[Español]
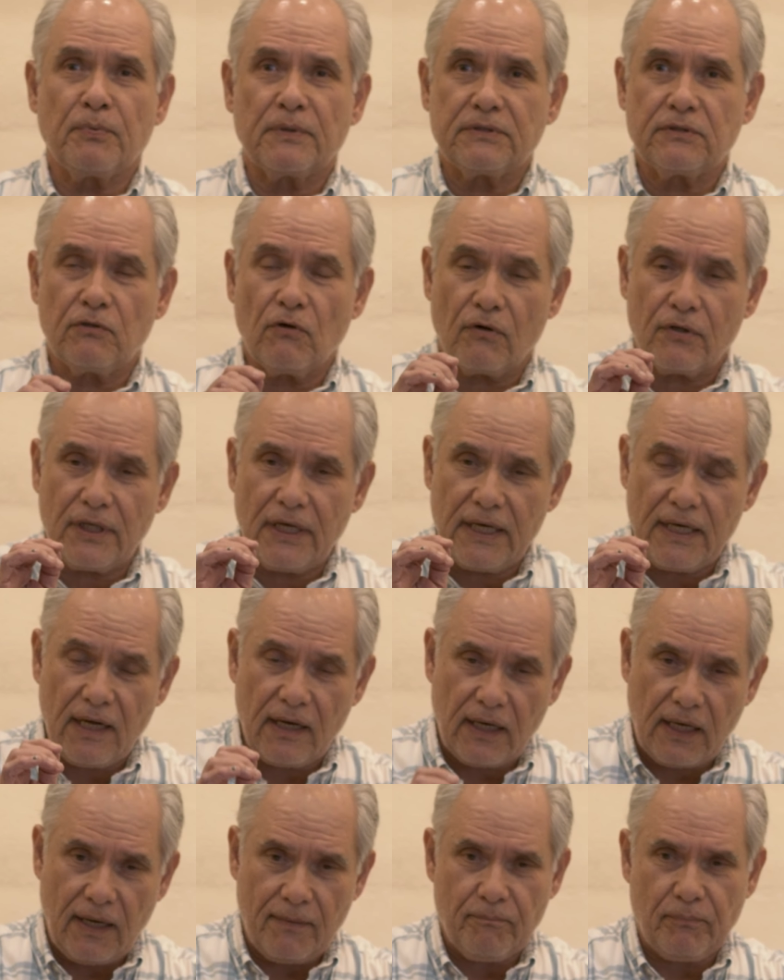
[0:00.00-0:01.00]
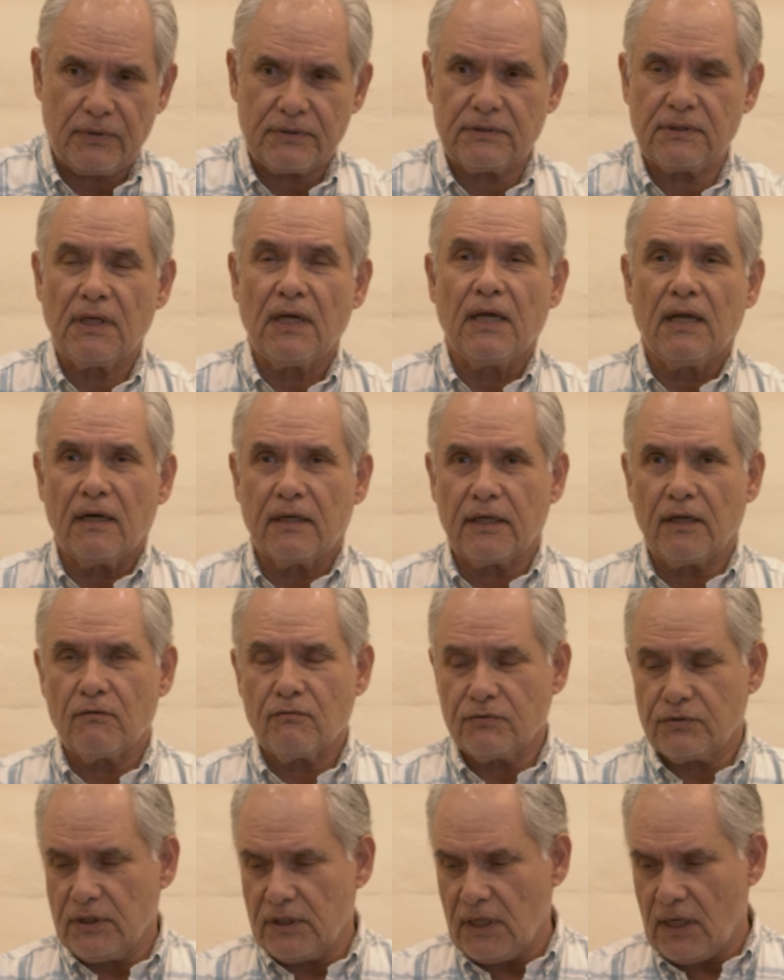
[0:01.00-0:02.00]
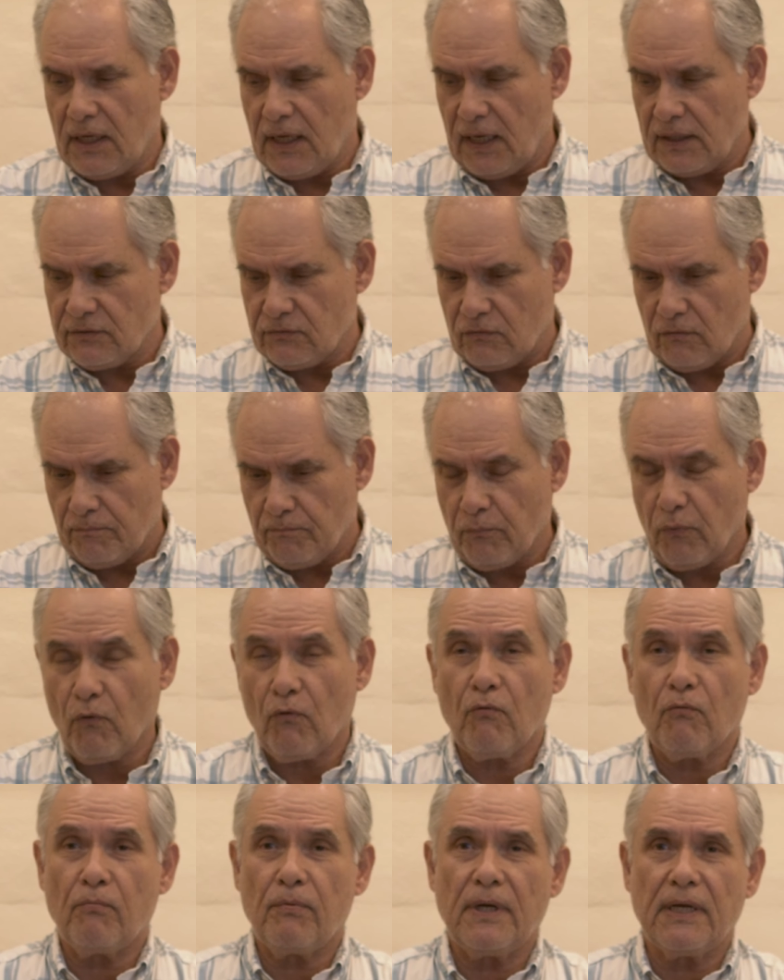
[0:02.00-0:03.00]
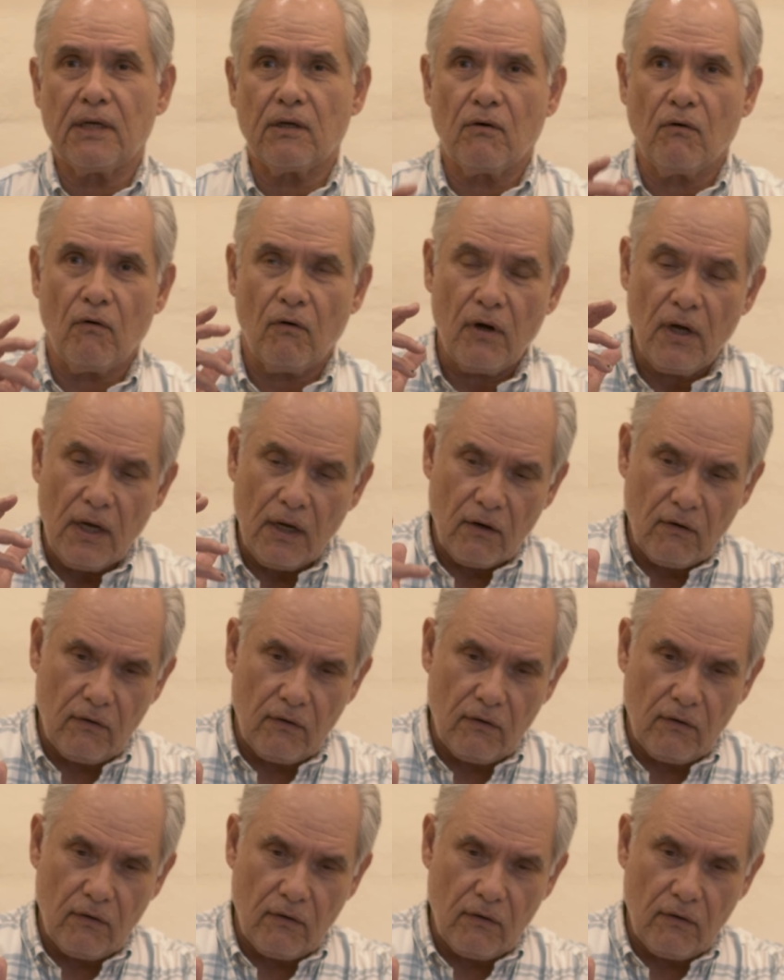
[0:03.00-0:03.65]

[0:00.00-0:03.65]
pues te ordenan que pues reducir el gasto público,